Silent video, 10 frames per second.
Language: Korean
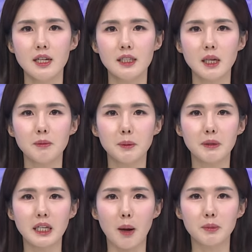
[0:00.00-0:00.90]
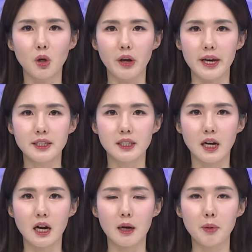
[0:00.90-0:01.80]
삼십 대 남성
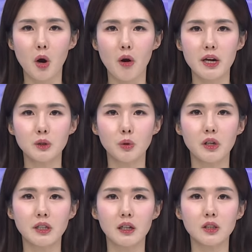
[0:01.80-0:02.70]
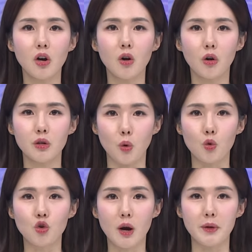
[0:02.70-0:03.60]
A씨가 평화의 소녀상 철거를
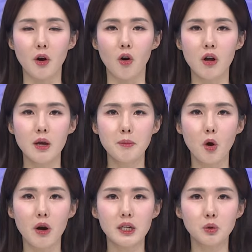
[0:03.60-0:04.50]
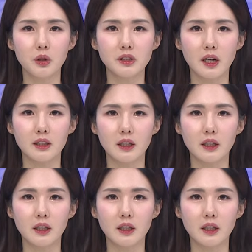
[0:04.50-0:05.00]
요구하며 평화의 소녀상